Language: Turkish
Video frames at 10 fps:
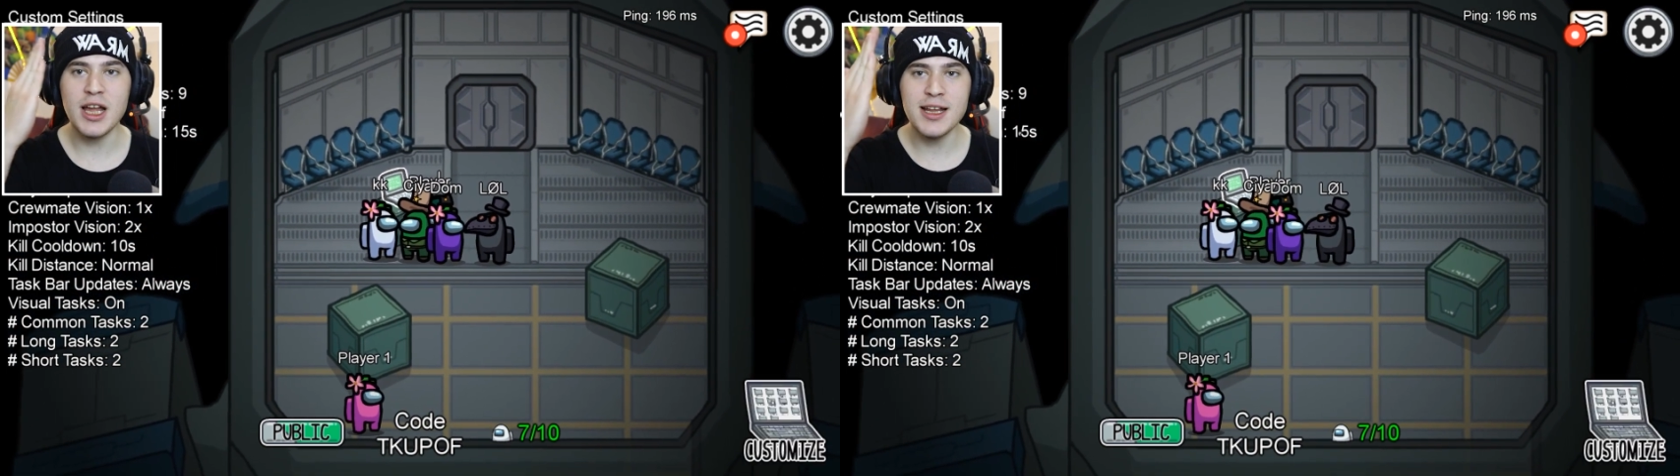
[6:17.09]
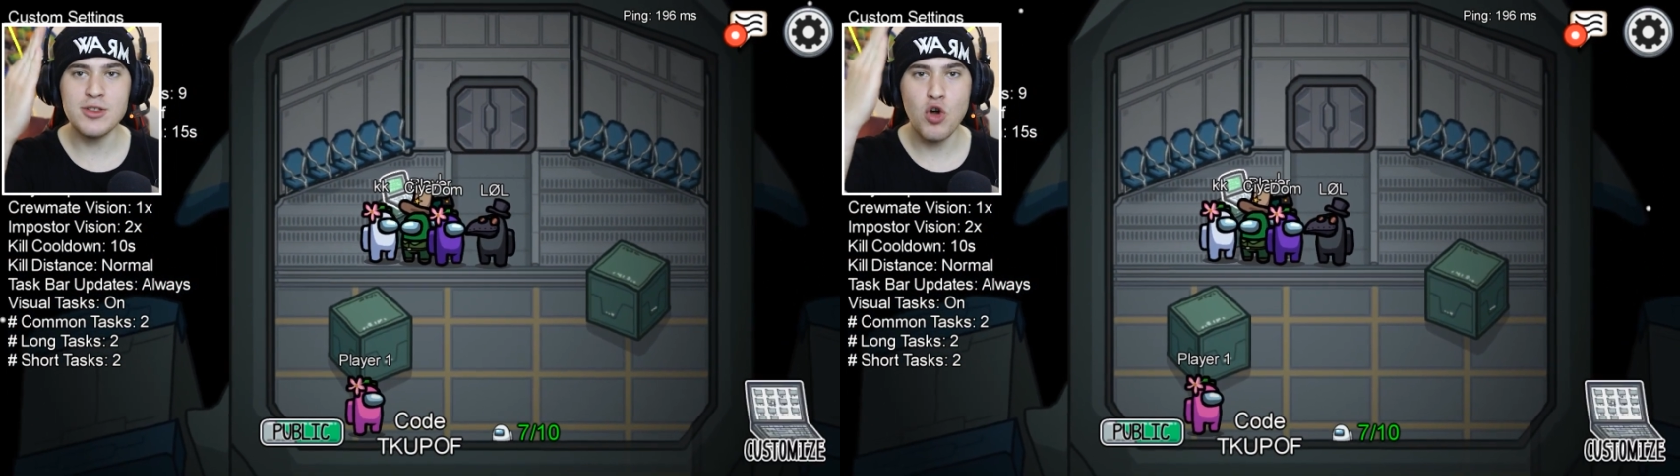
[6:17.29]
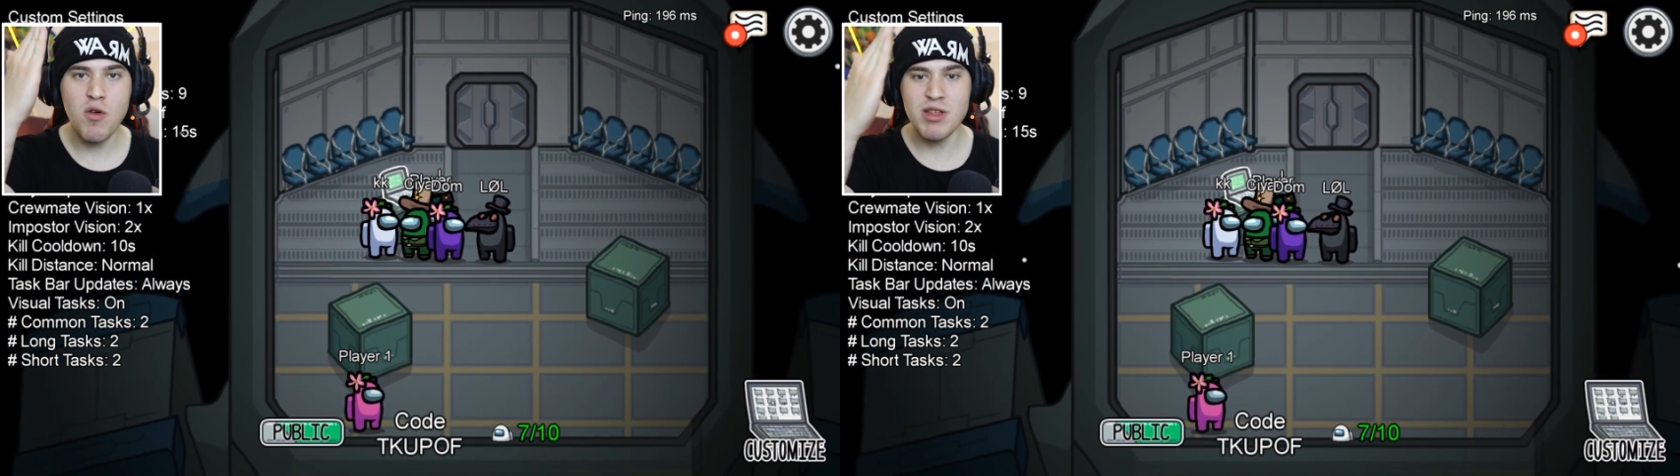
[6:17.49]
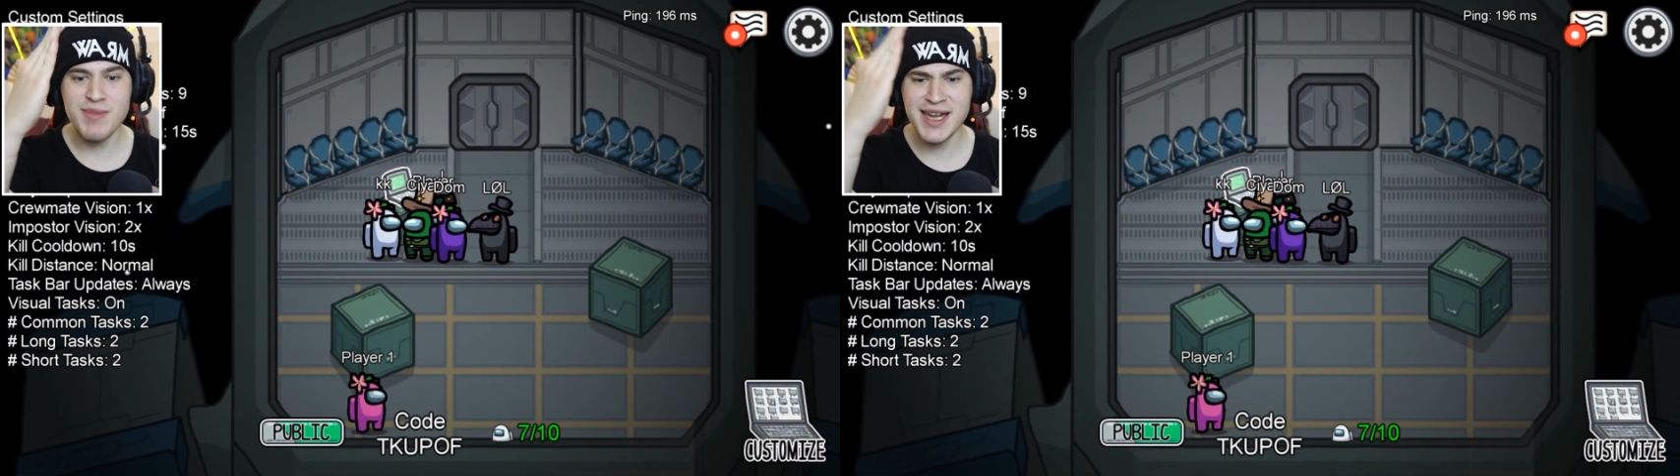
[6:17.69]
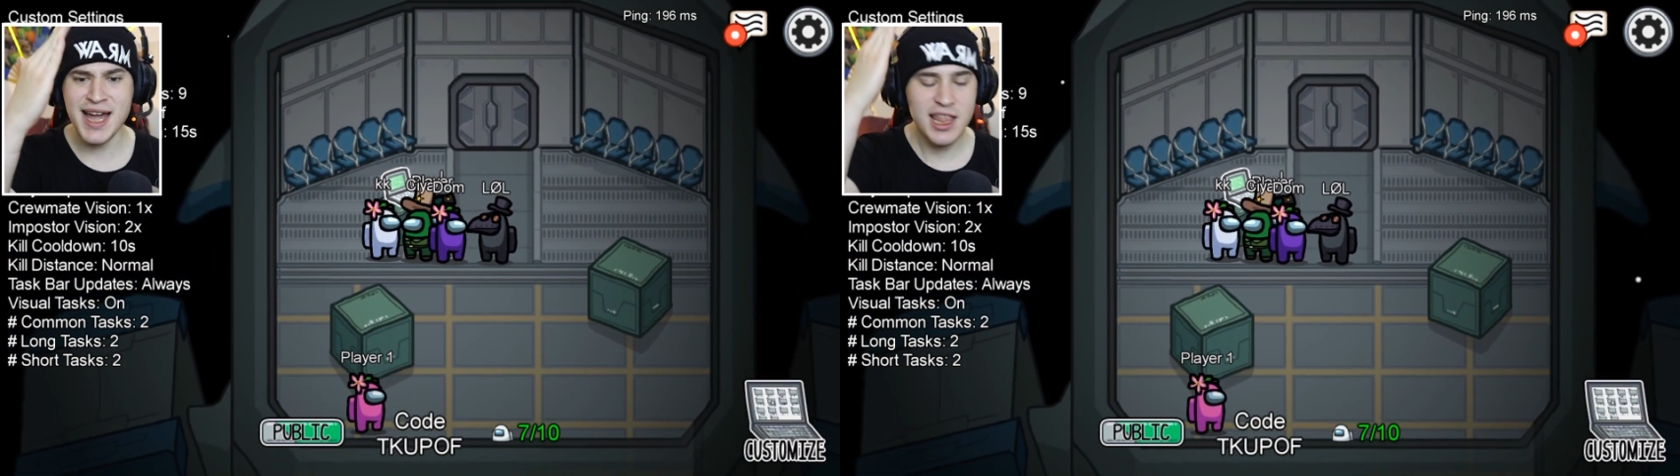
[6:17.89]
laneti
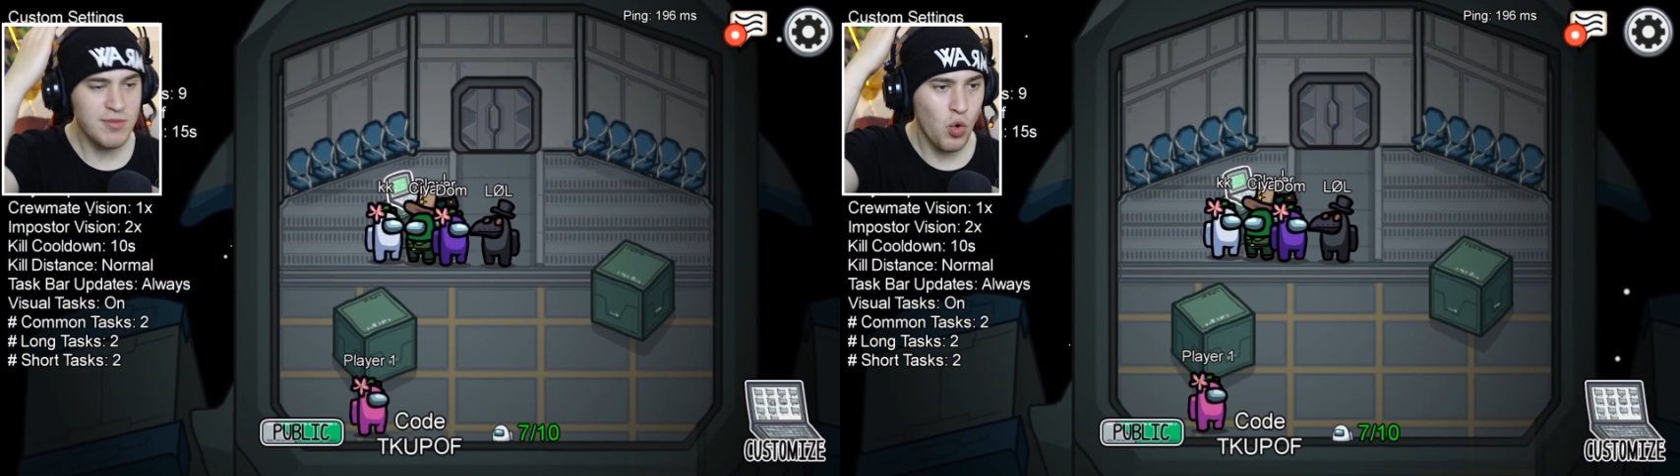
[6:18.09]
kovalamaya geldim.